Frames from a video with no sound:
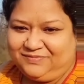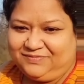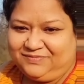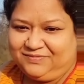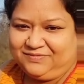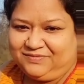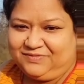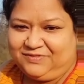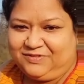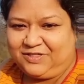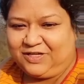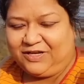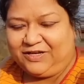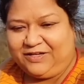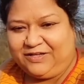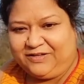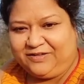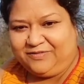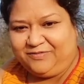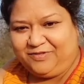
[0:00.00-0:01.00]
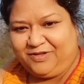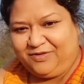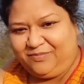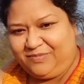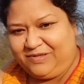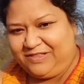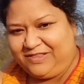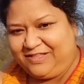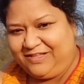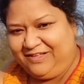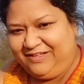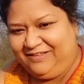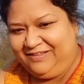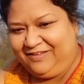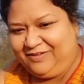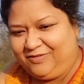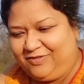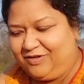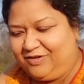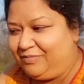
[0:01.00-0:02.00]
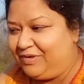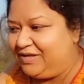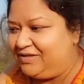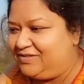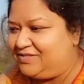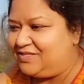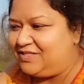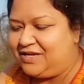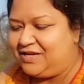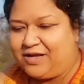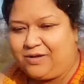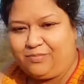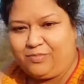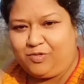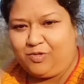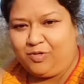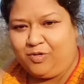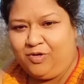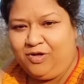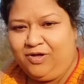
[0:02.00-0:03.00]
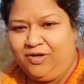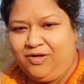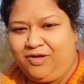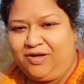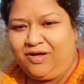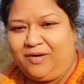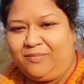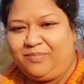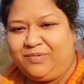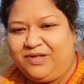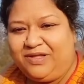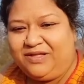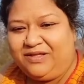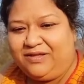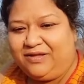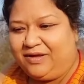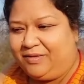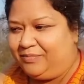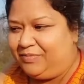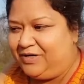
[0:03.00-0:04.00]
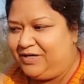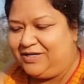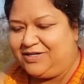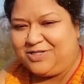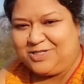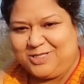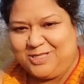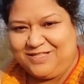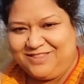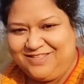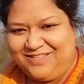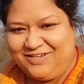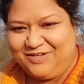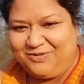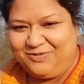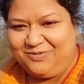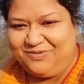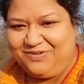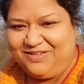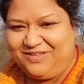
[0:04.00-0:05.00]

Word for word: चलिए फिर मिलते हैं और मैं इसी तरह आपको अपनी अपडेट्स देती रहूँगी